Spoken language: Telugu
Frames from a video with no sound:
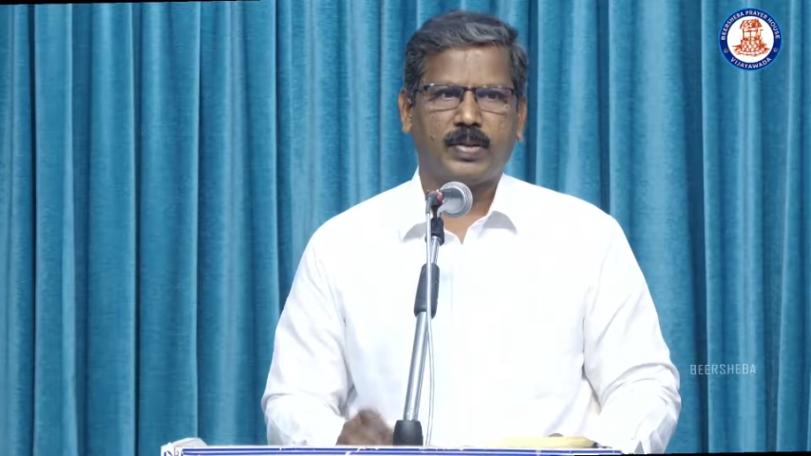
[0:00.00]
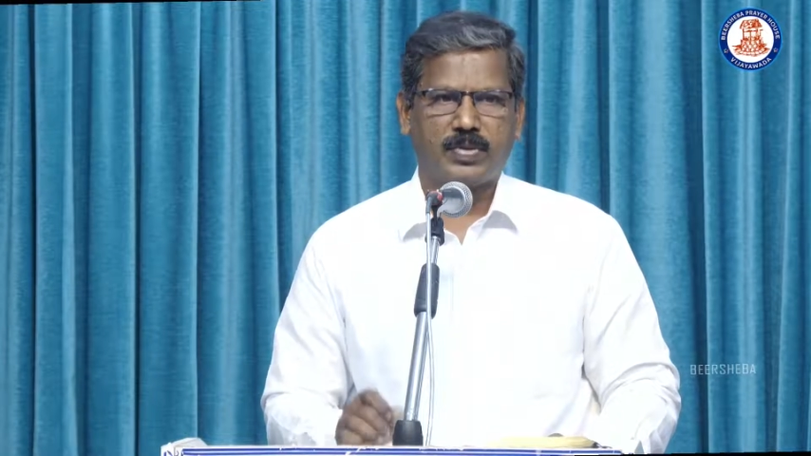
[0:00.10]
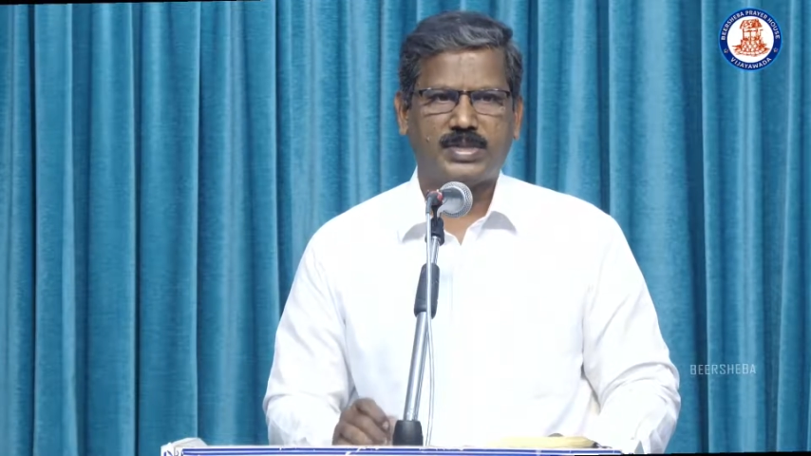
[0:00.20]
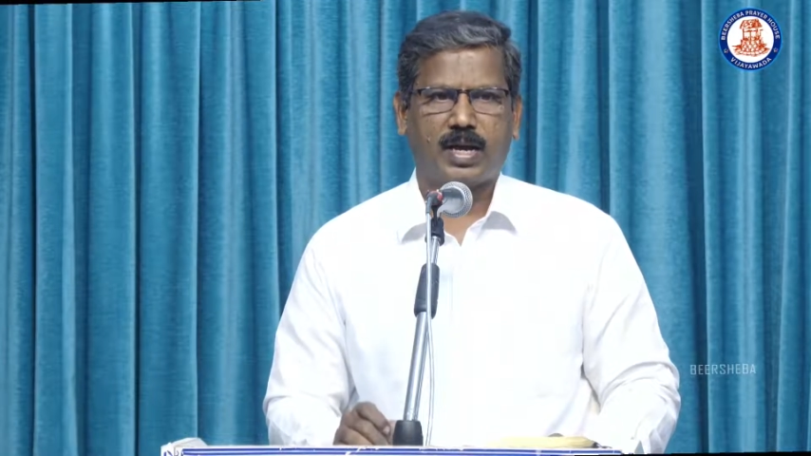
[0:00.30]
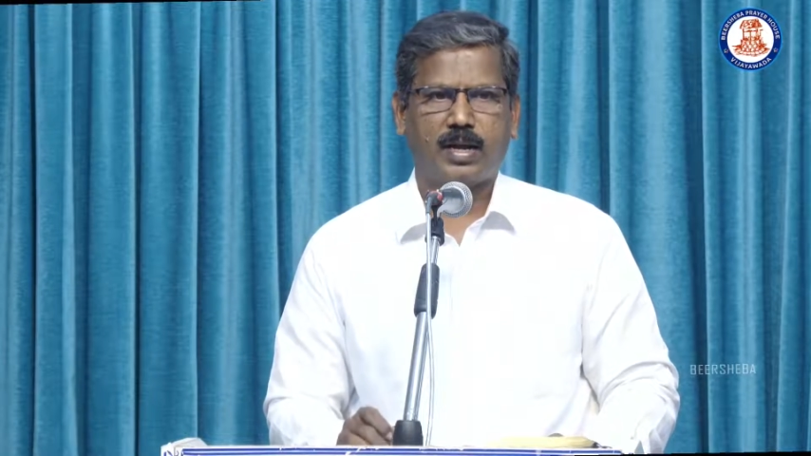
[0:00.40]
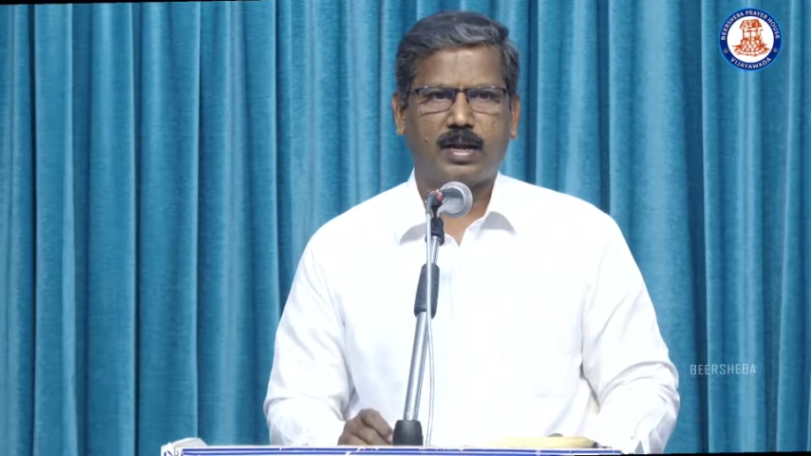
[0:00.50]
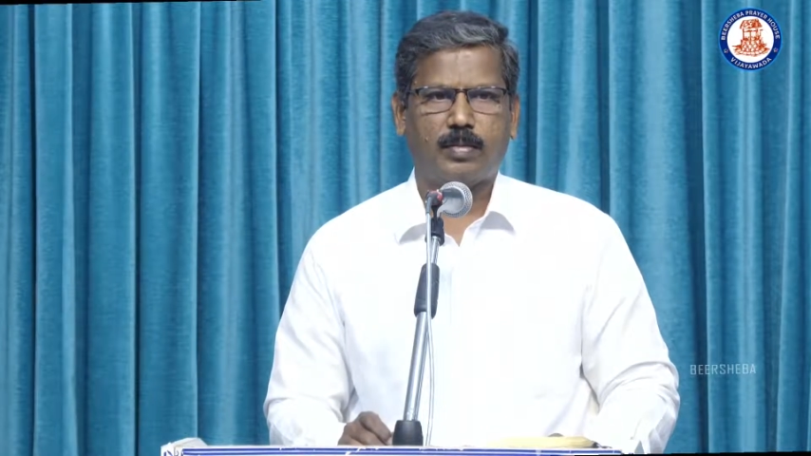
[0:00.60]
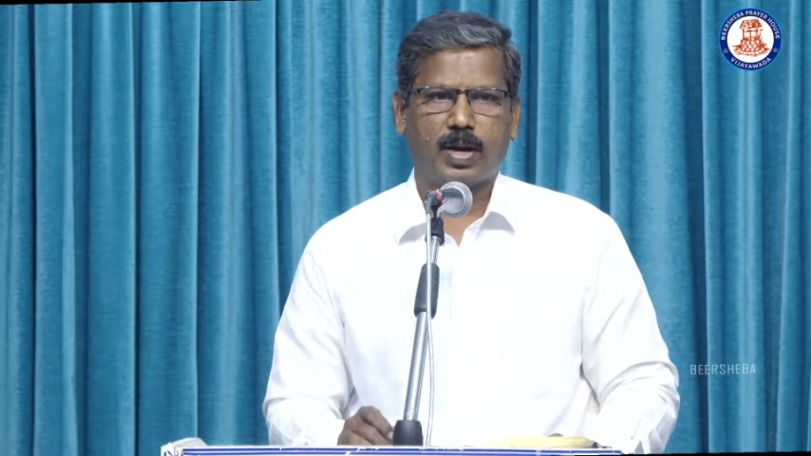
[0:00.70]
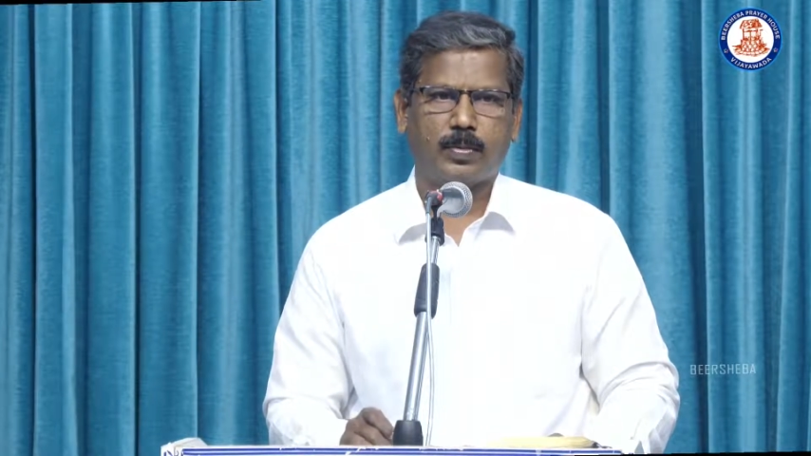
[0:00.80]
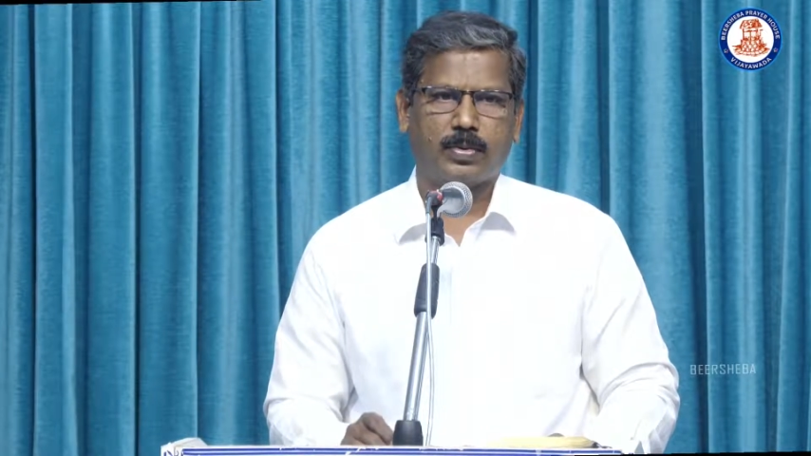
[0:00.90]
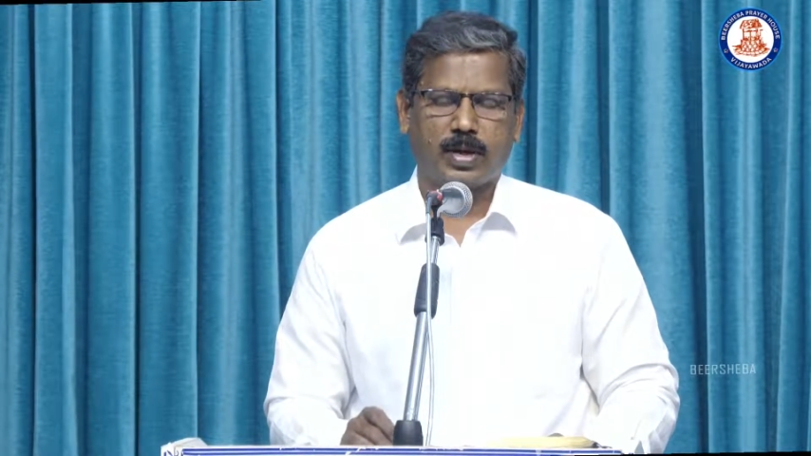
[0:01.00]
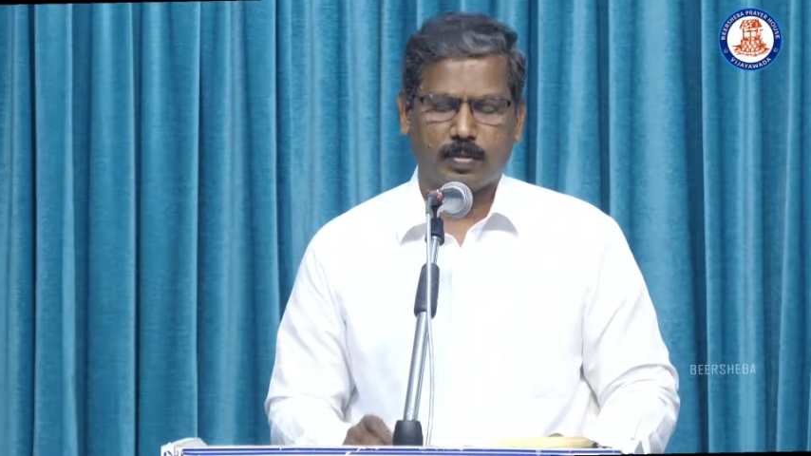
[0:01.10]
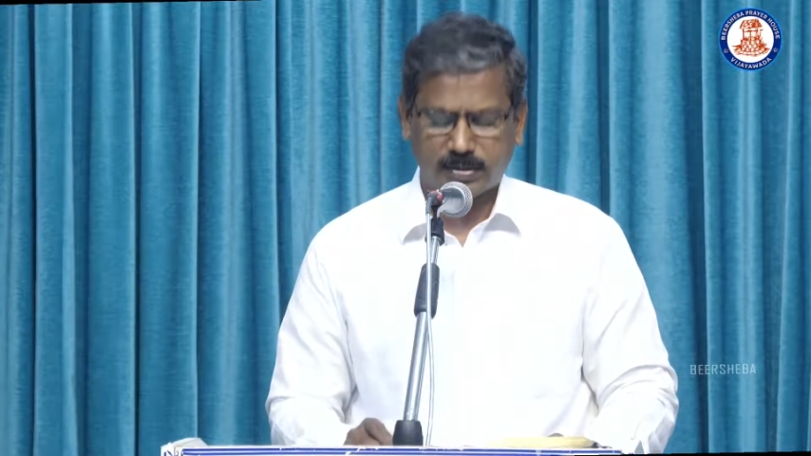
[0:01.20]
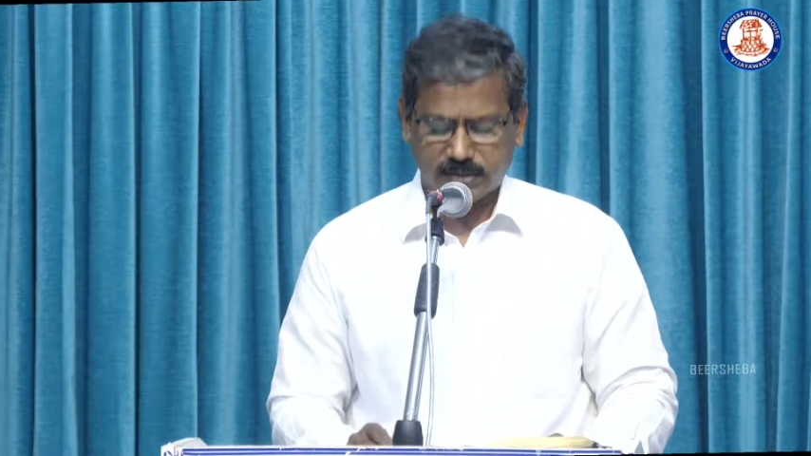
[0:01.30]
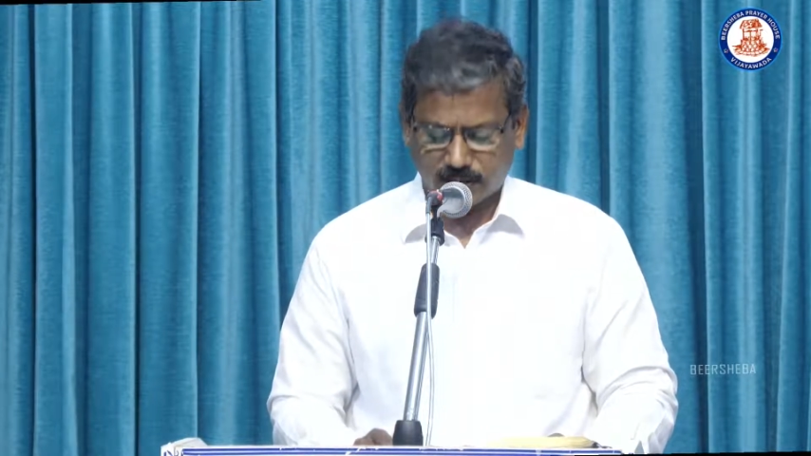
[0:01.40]
విషయాన్ని మనము
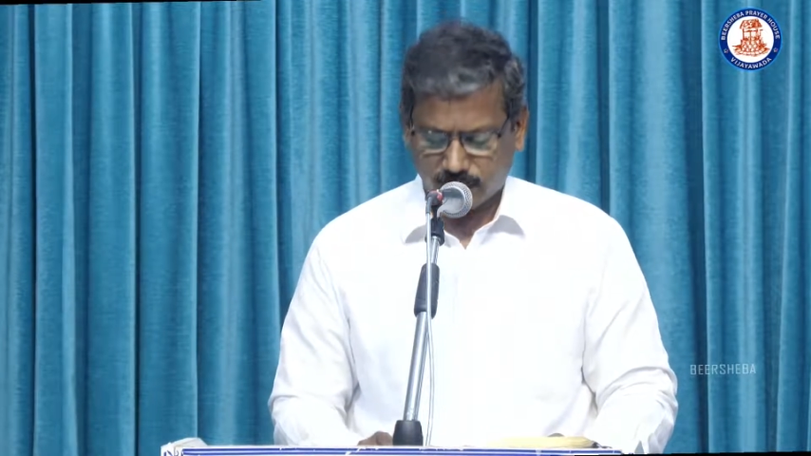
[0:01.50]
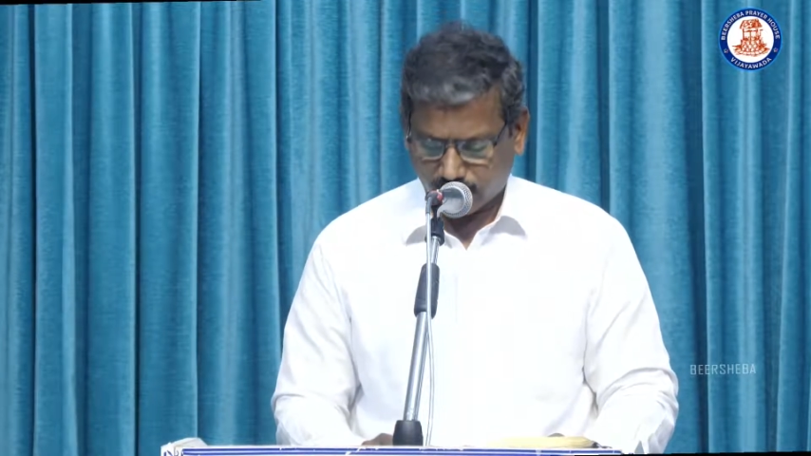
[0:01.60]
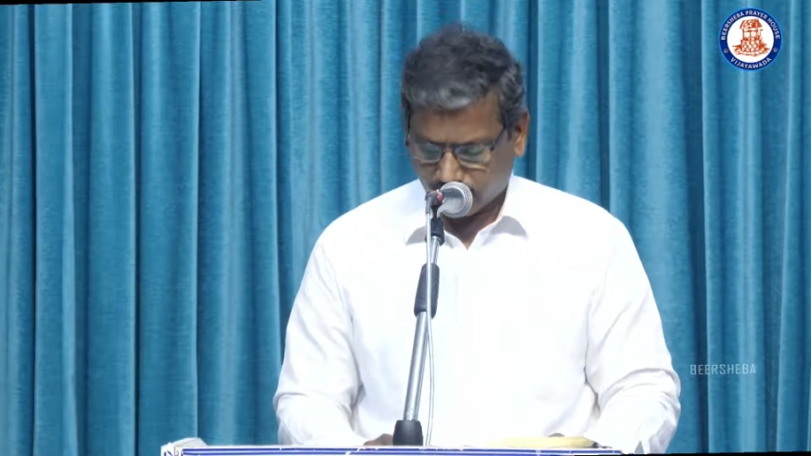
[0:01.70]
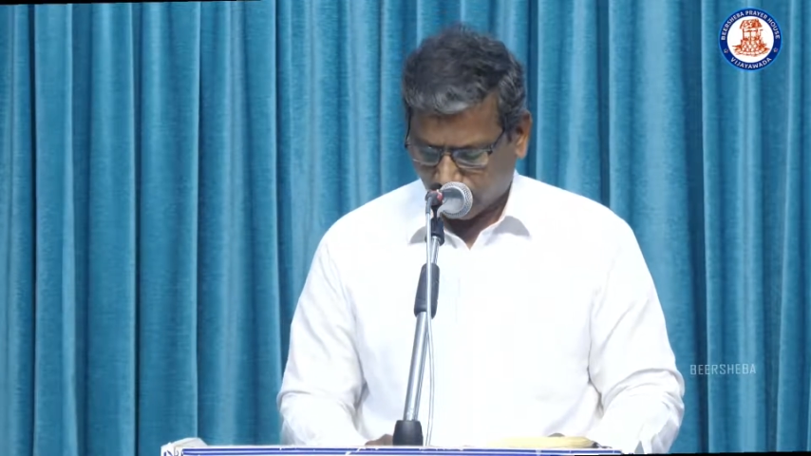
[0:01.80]
గమనించాల్సినటువంటి